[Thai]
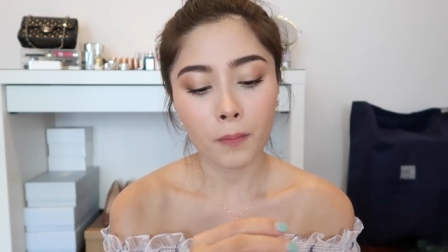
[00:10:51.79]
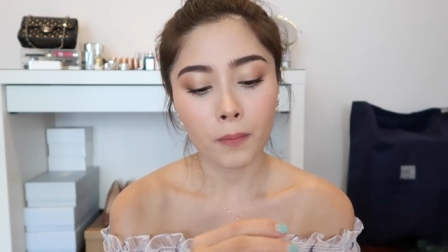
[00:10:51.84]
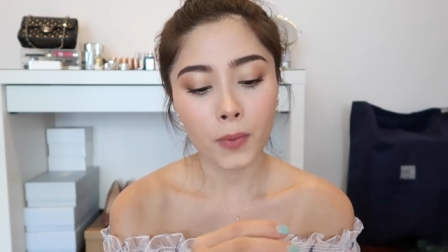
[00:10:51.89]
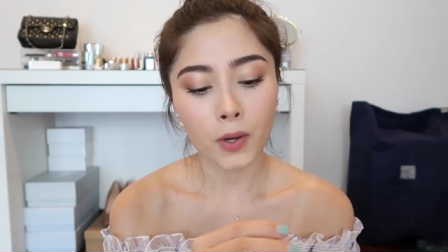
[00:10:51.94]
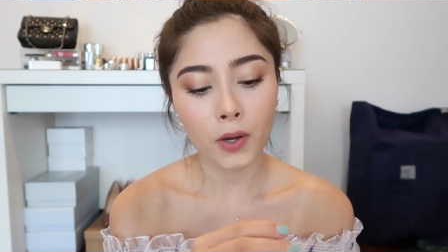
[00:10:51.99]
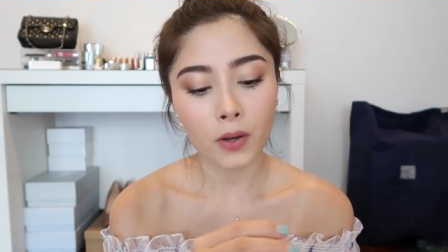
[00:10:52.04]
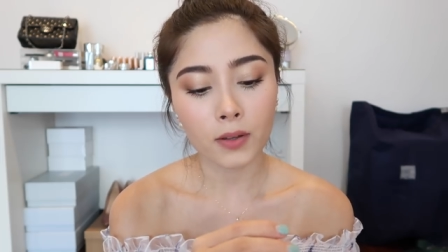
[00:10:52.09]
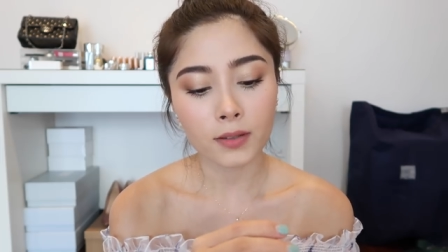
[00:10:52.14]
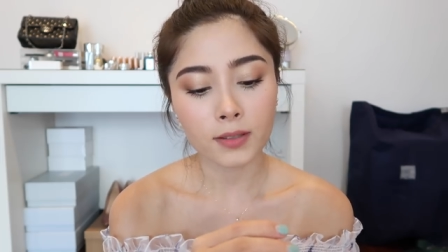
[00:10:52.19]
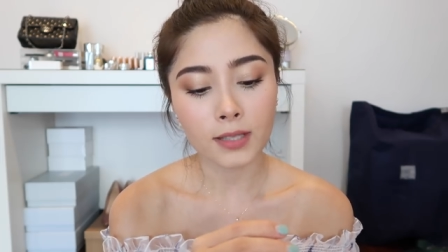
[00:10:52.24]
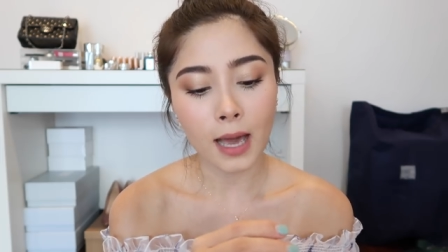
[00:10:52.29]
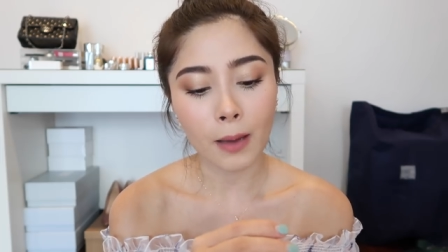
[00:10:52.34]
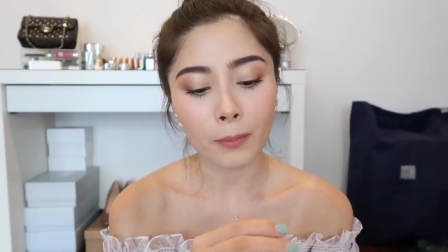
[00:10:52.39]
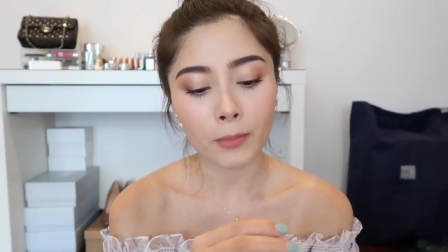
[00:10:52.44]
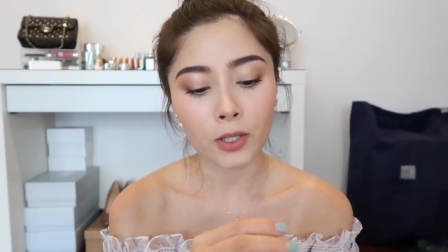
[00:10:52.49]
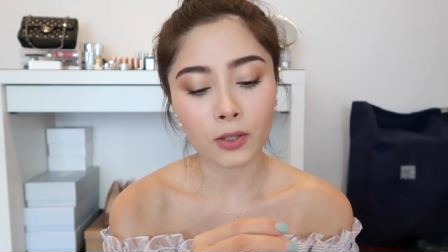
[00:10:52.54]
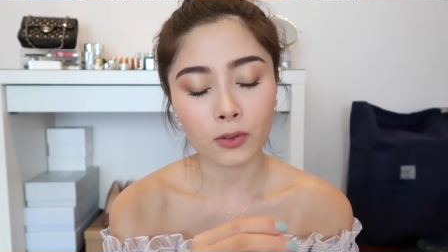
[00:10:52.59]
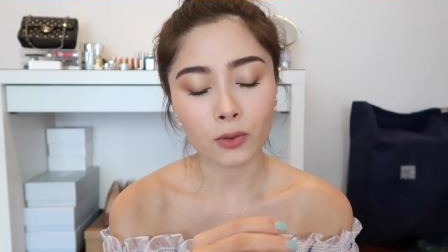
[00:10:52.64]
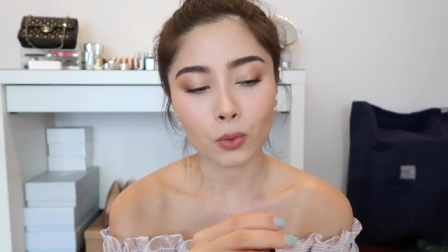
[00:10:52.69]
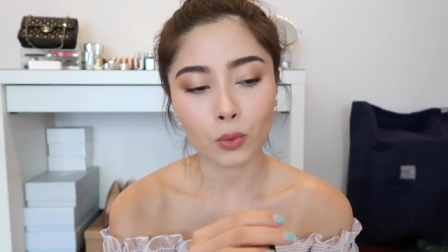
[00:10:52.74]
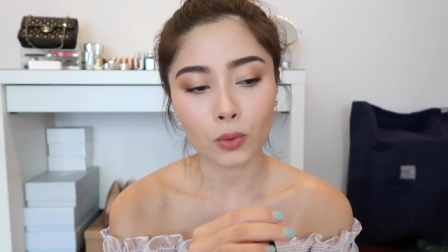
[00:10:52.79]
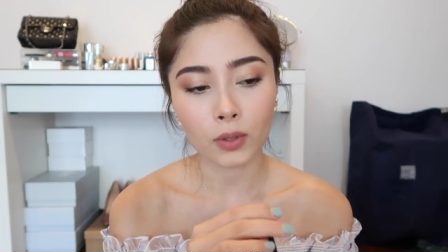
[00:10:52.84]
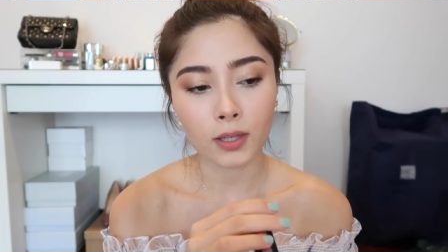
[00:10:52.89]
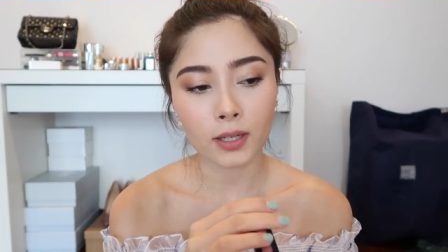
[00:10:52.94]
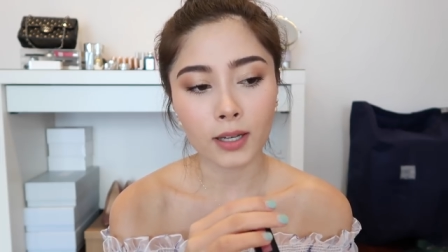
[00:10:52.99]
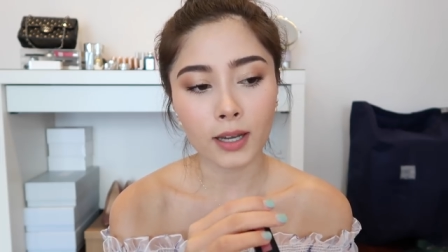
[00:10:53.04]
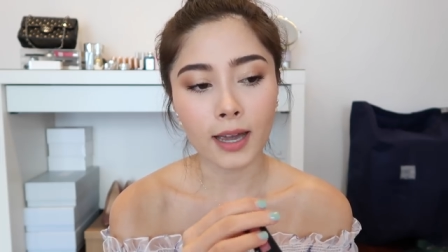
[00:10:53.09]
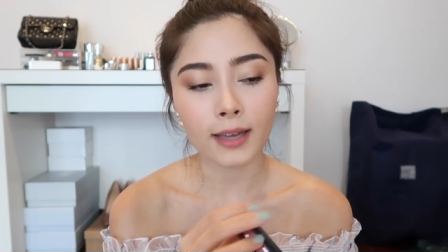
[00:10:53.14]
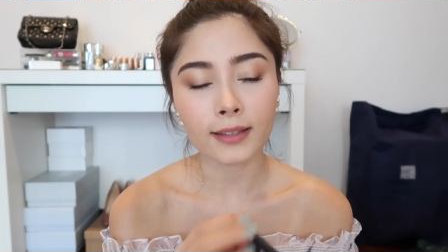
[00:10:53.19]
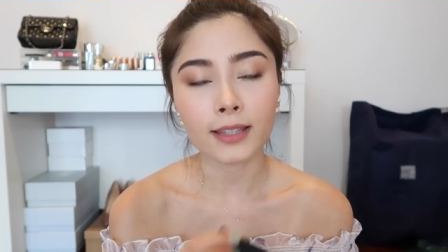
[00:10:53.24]
เบอร์ 310
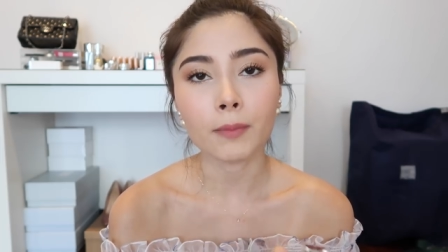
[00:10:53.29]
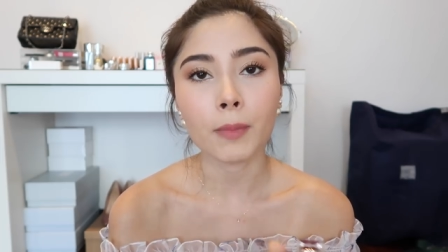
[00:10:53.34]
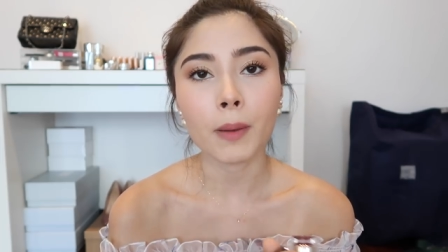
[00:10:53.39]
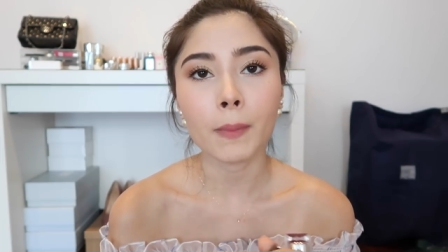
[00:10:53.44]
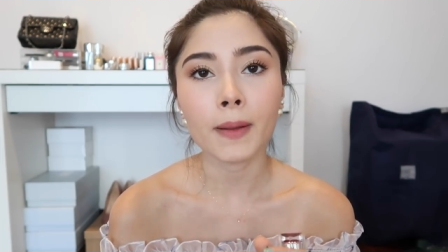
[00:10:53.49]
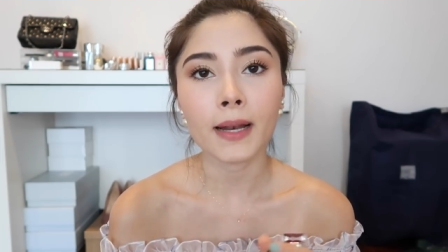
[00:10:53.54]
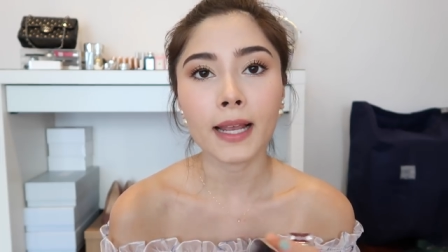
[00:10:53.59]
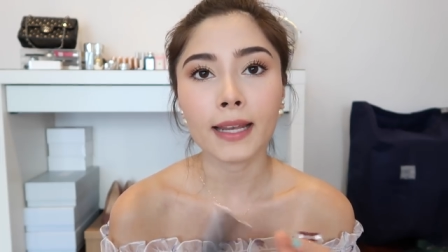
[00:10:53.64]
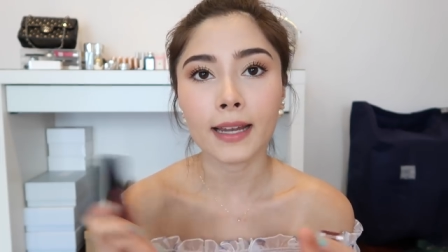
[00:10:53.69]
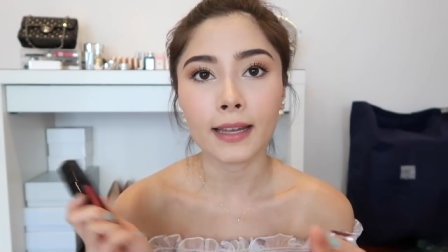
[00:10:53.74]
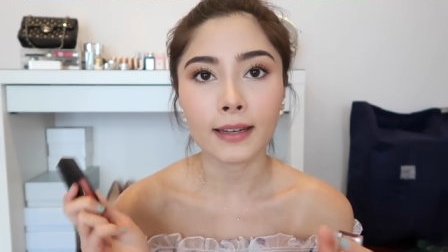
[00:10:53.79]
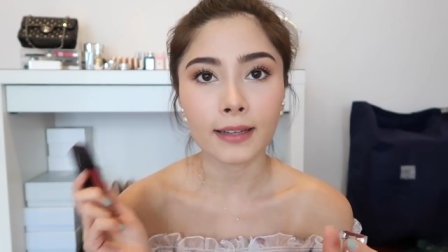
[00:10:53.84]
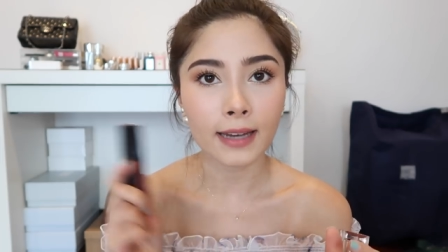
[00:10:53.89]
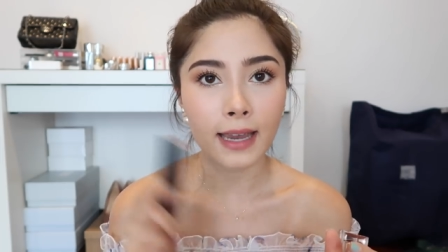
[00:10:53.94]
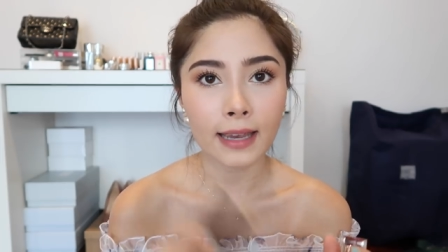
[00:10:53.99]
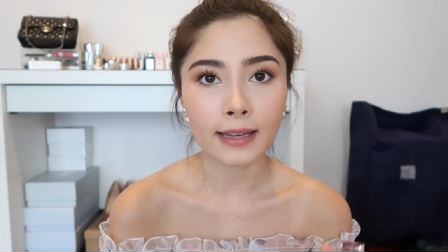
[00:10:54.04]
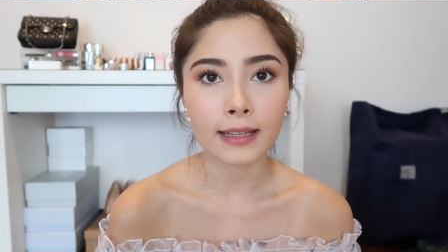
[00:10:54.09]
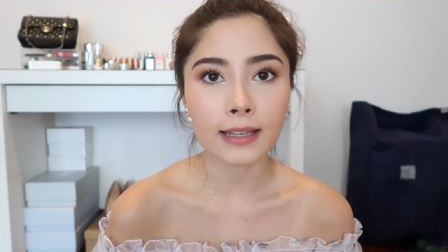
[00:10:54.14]
นะคะแต่ไม่เป็นไรนะคะยังไง